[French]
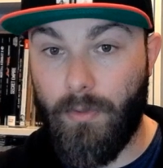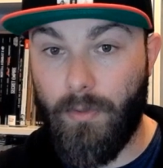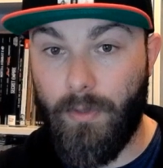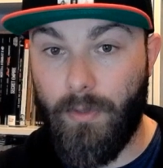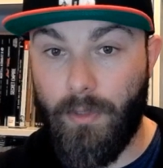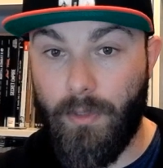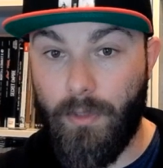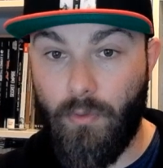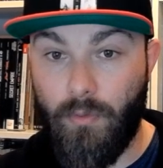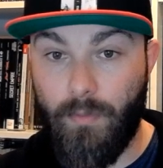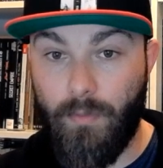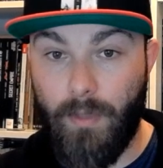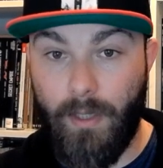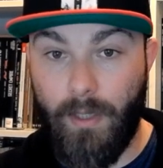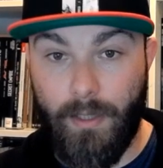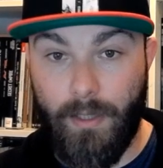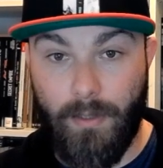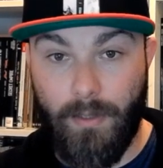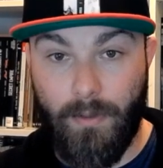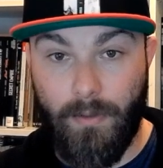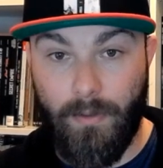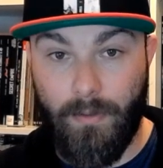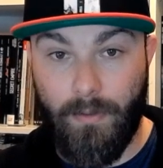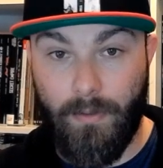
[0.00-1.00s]
les humains
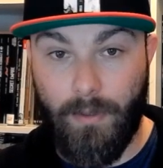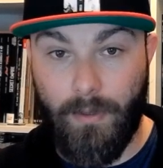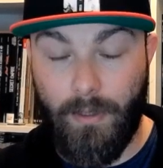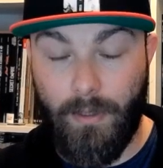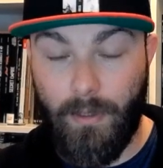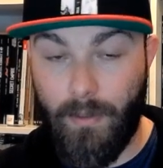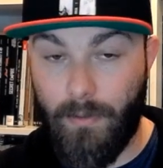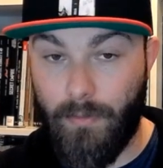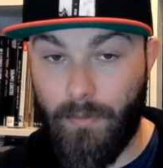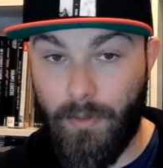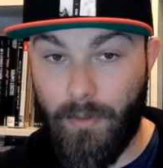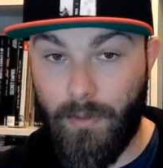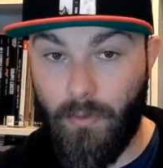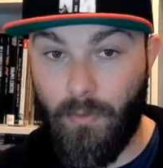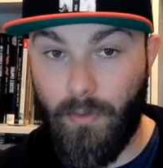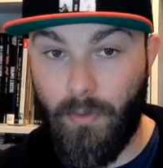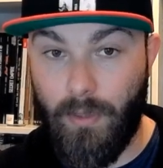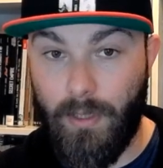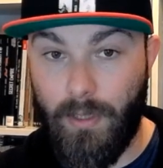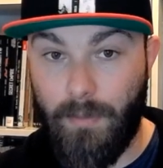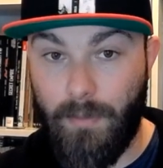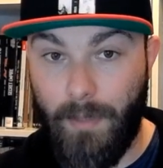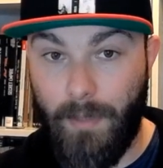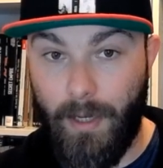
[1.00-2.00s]
restants qui continuent de
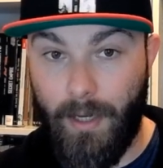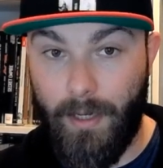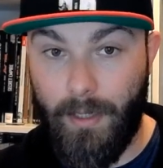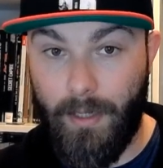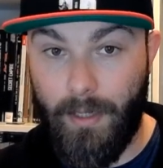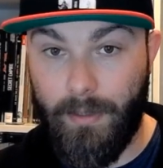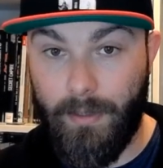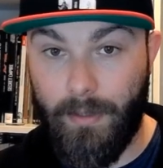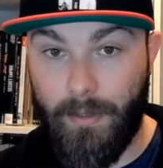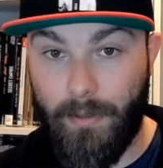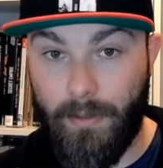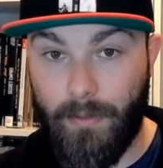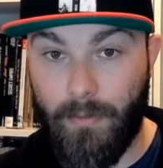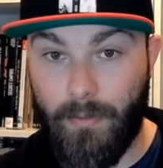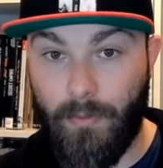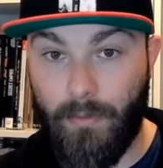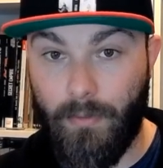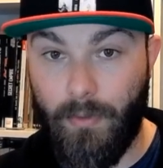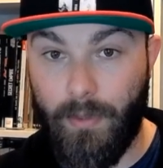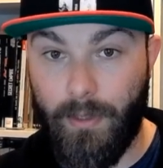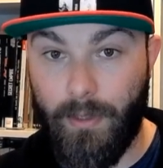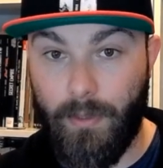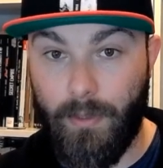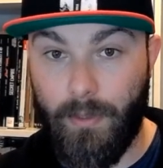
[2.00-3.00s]
disparaître contre
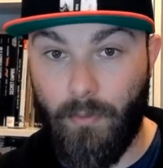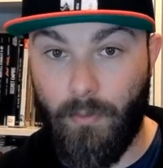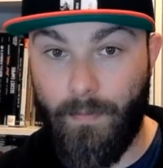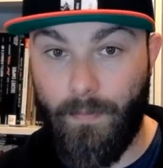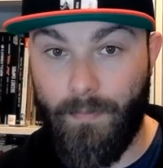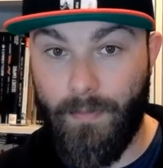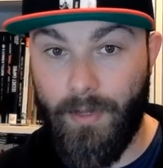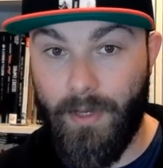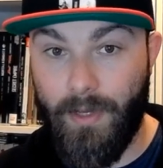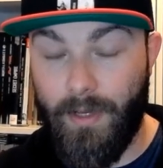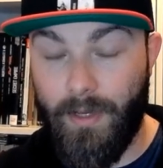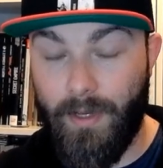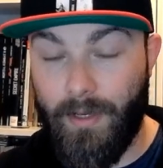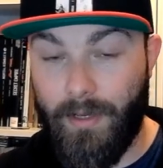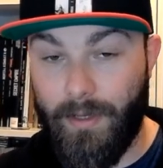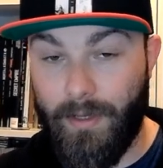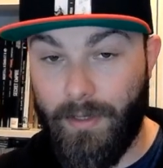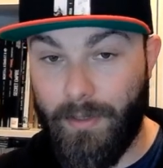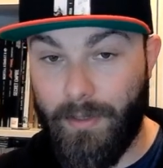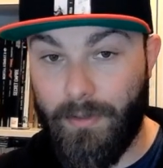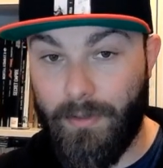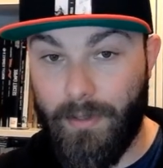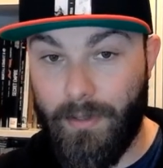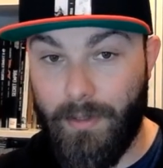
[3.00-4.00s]
les démons. Et
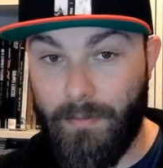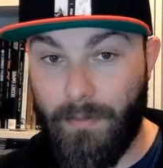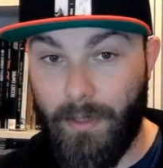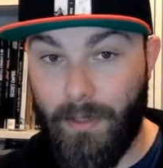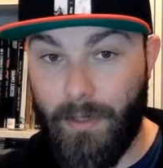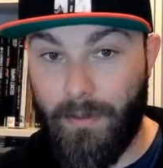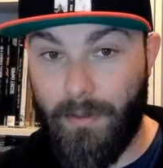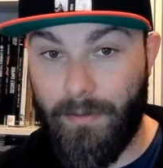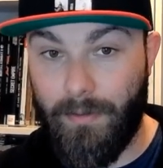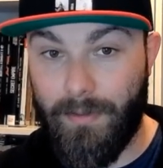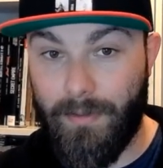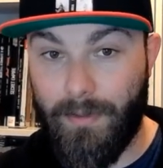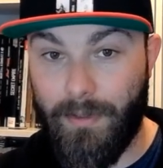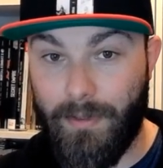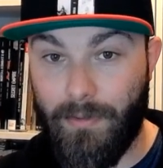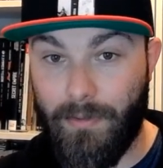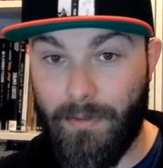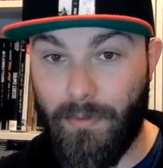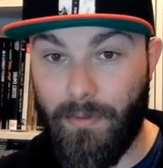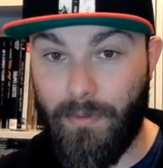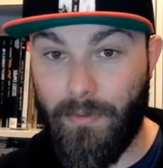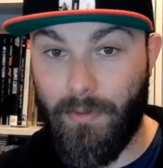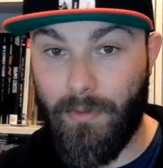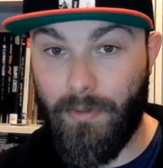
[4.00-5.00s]
ce qui est marrant, c'est que
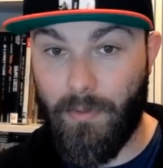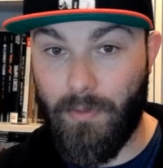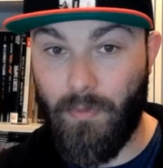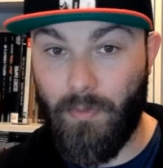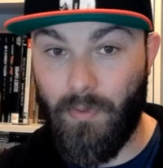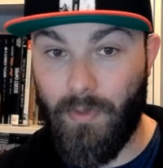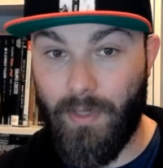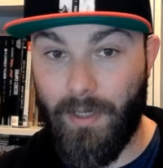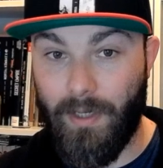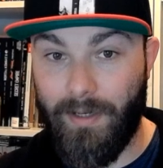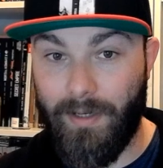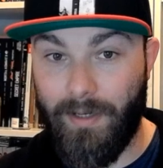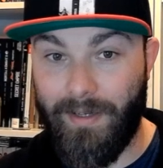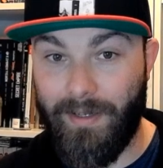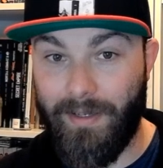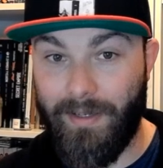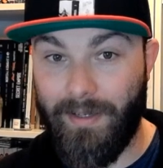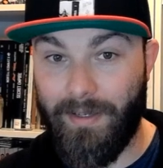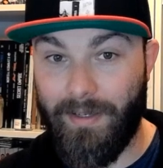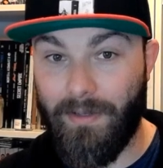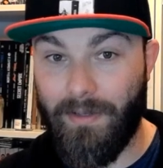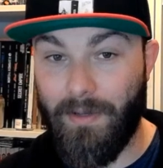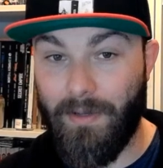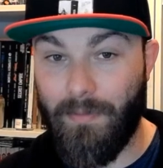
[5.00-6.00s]
dans ce bouquin-là,
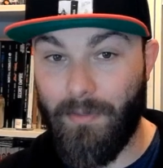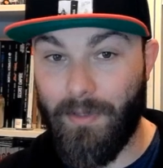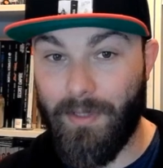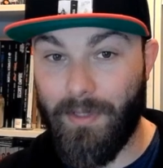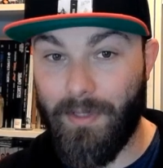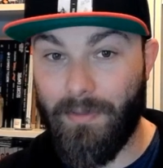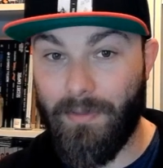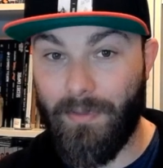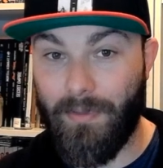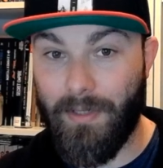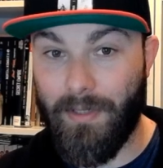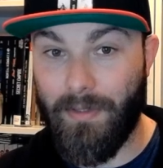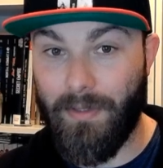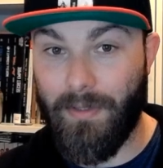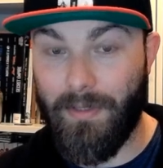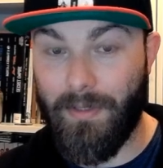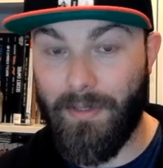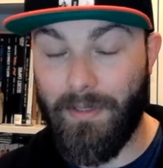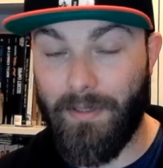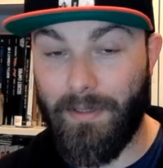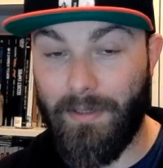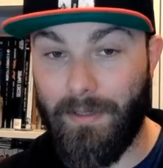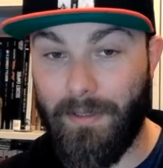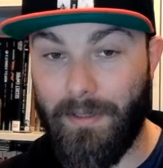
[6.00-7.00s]
comment est-ce qu'on
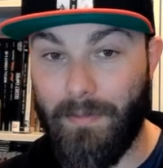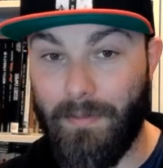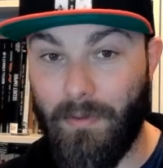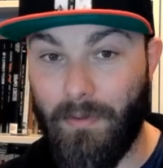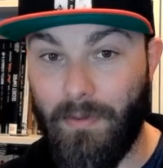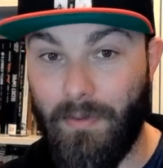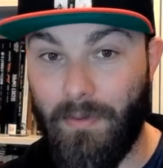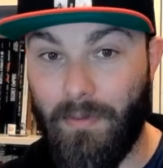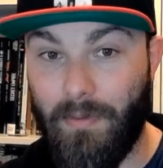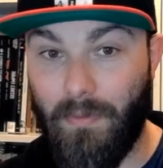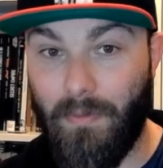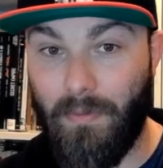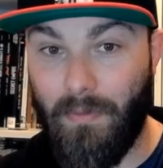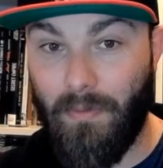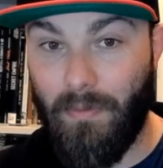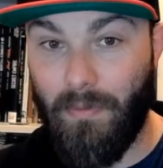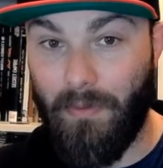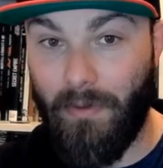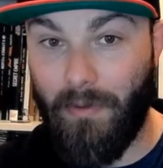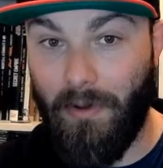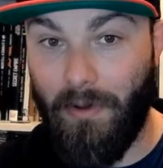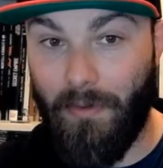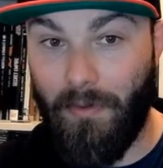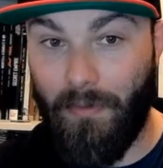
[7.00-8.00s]
exorcise les démons On
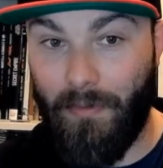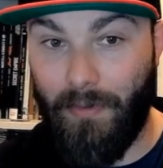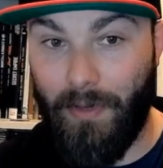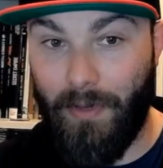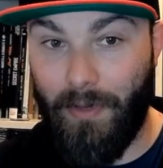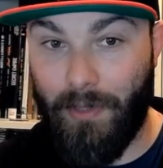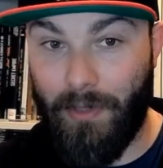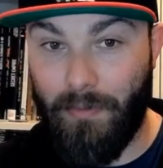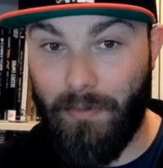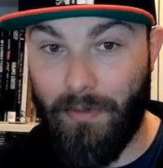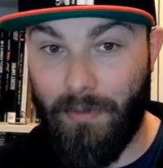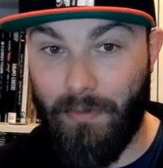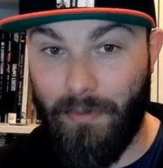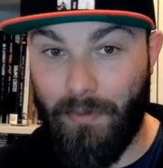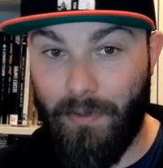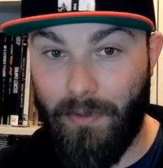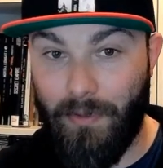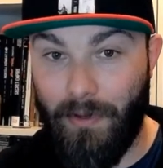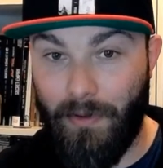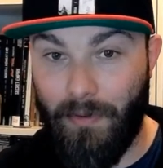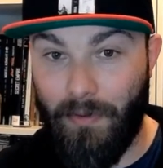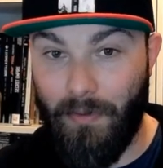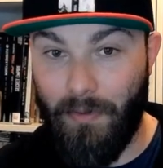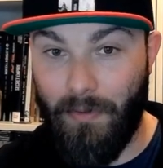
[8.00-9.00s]
fait un doigt
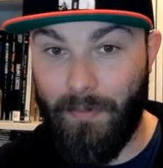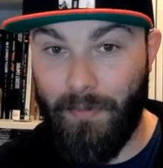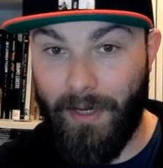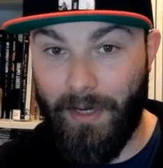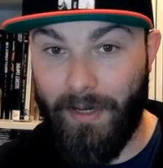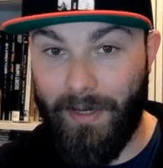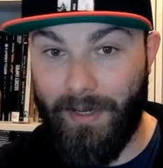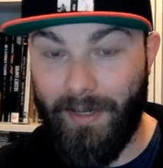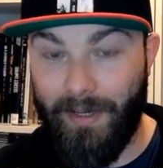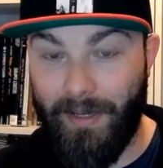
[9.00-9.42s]
d'honneur au mal.